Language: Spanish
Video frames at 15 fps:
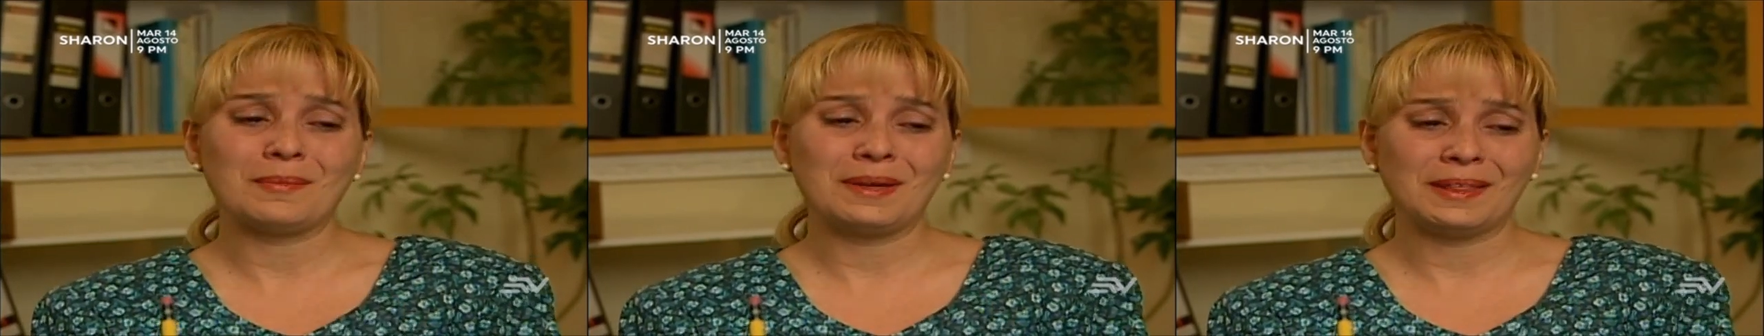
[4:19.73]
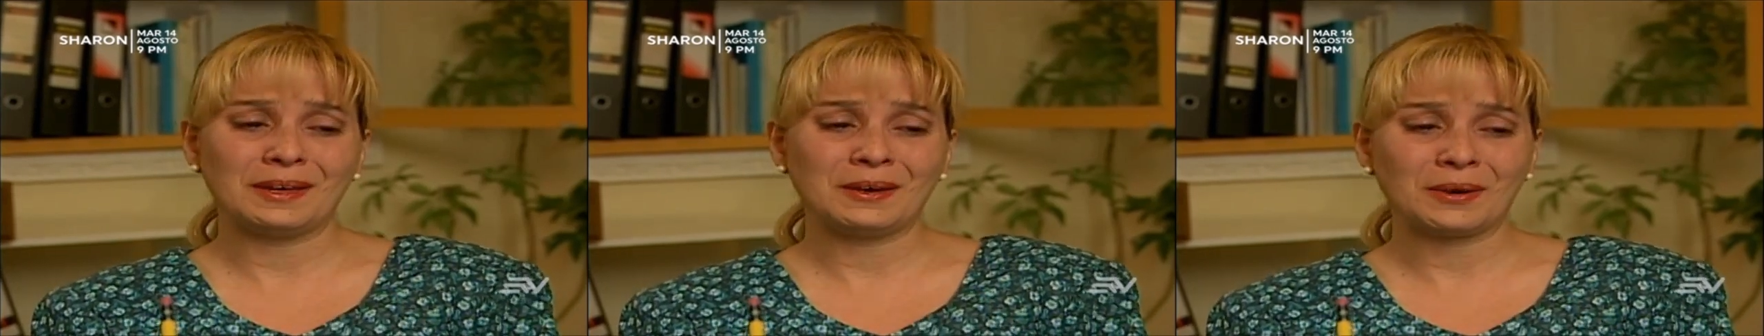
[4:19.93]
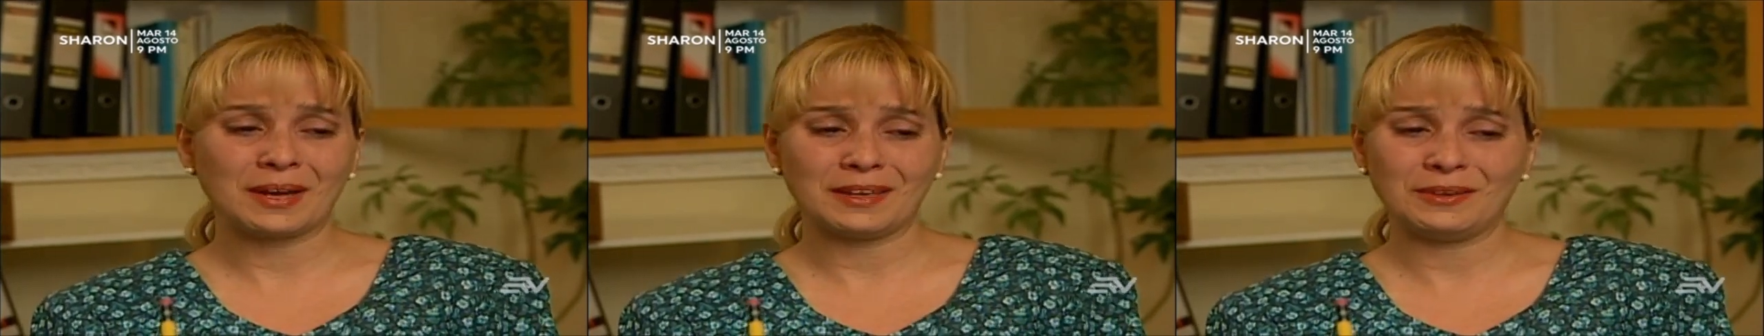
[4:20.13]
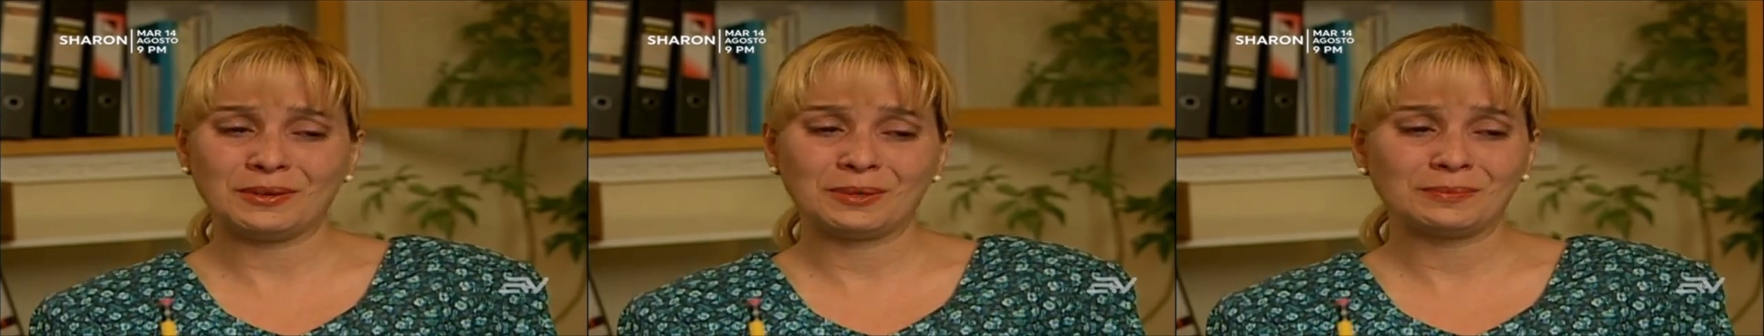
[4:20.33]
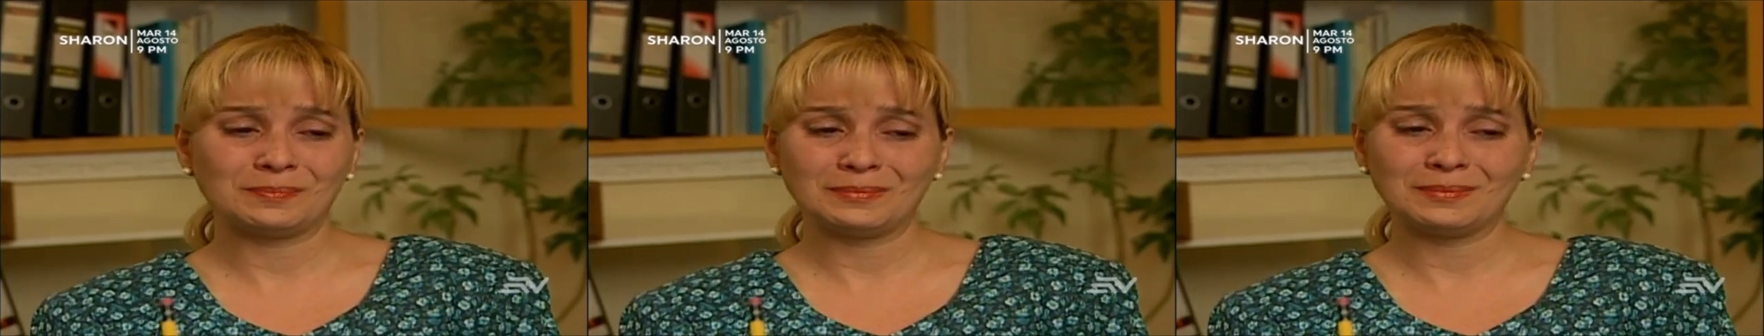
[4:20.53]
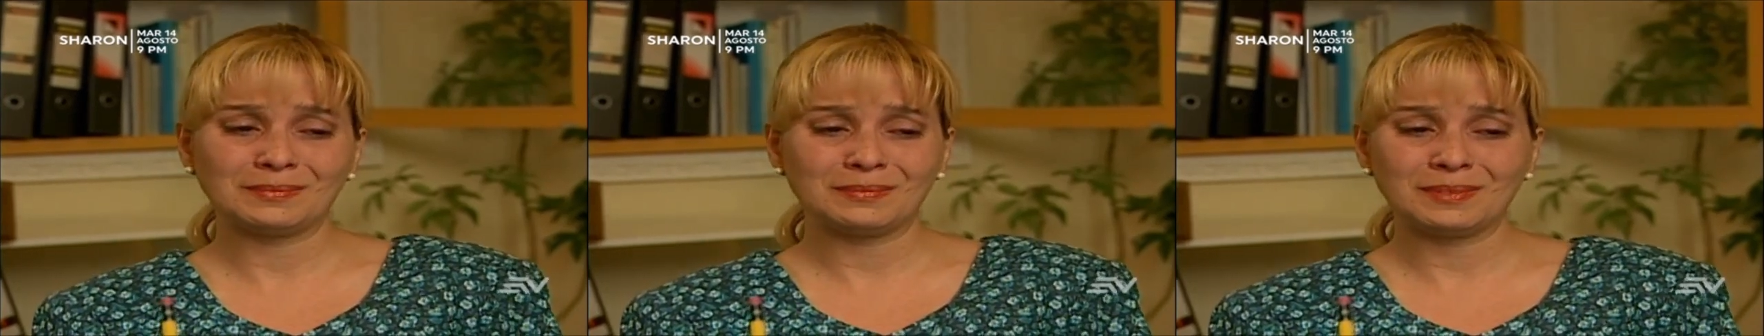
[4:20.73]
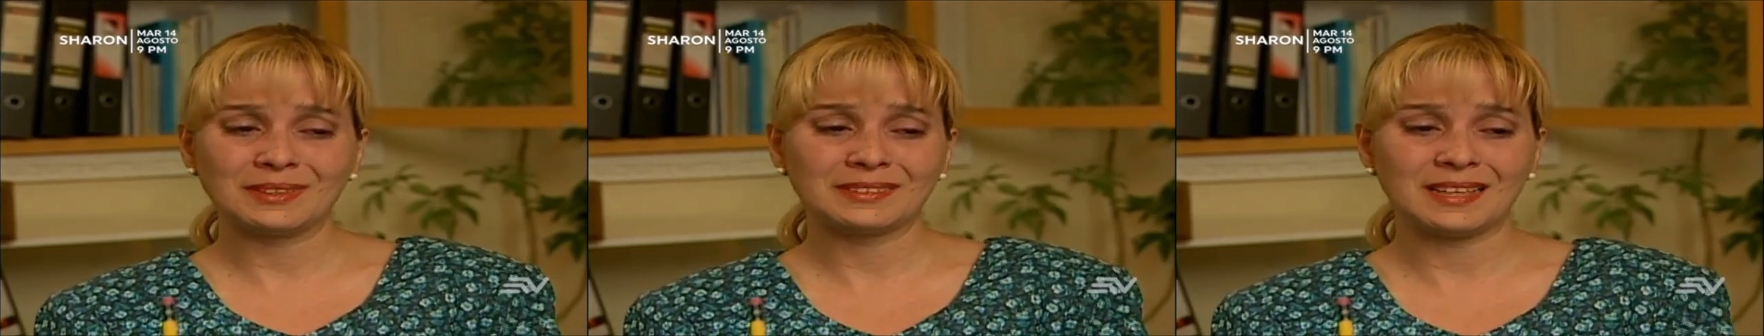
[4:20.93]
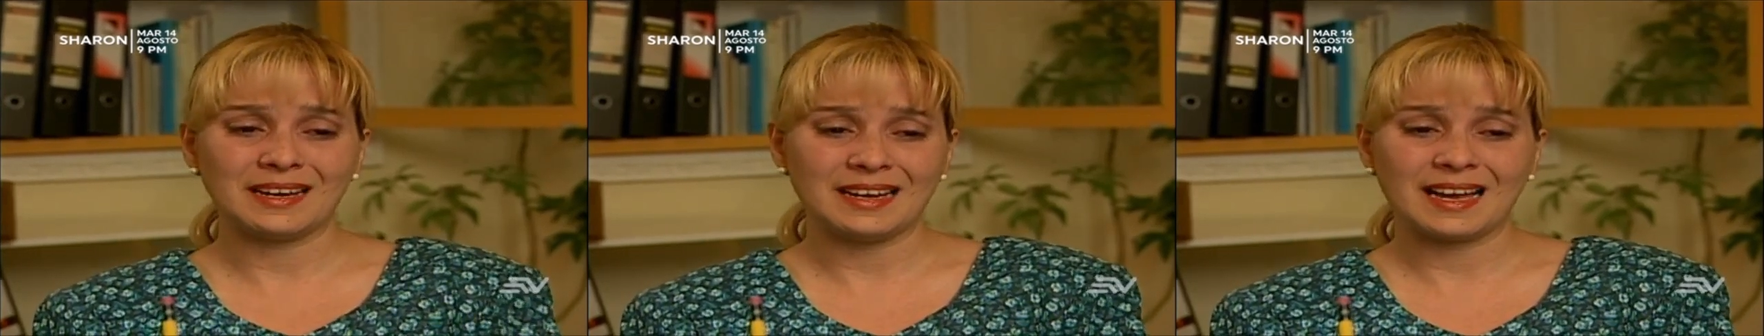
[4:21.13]
me dijo que yo
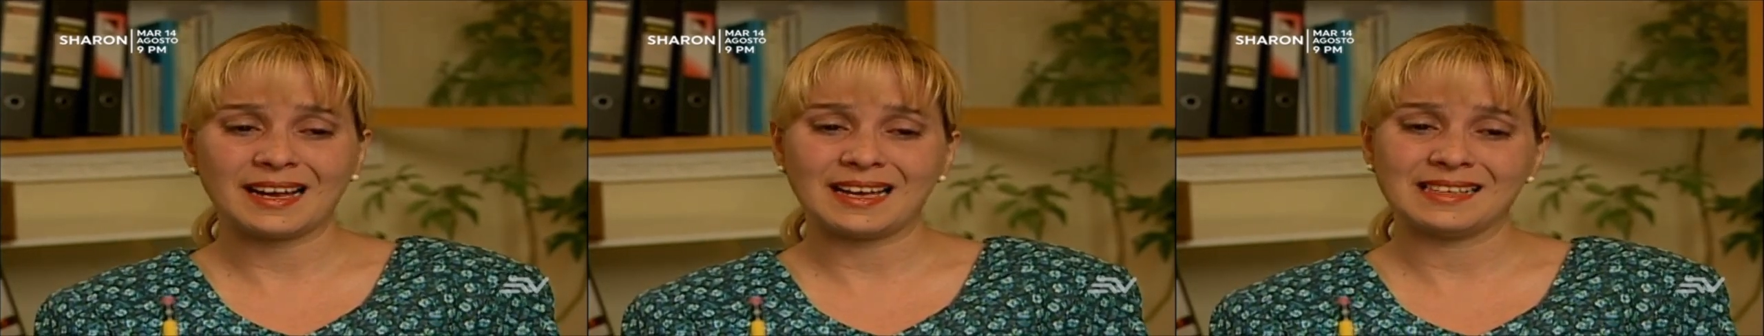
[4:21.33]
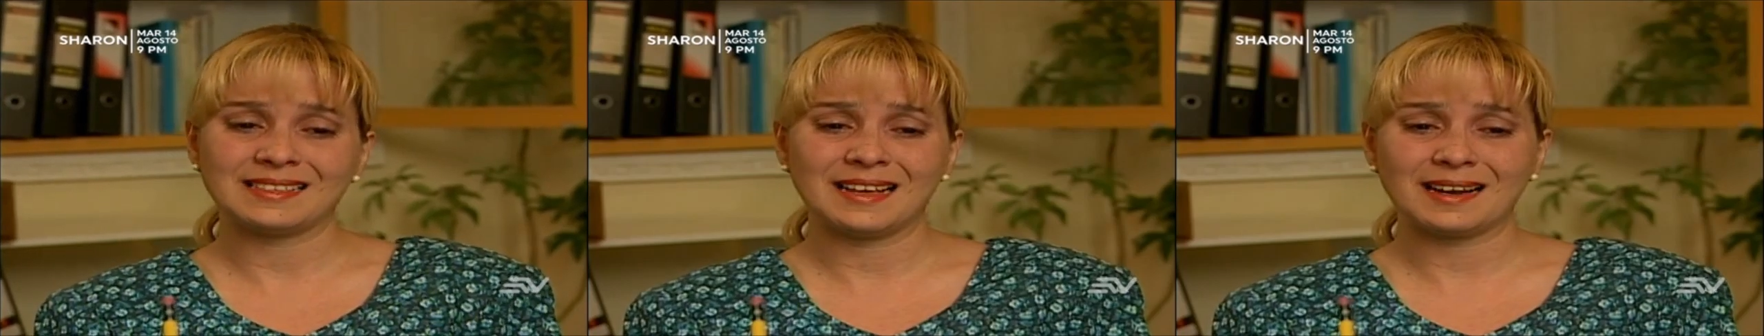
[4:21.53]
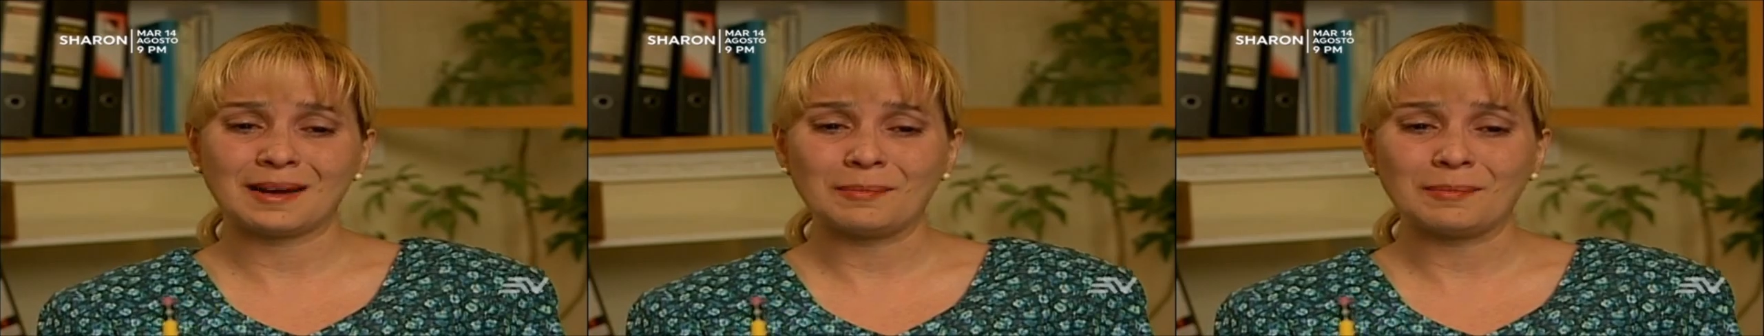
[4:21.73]
tenía que hacer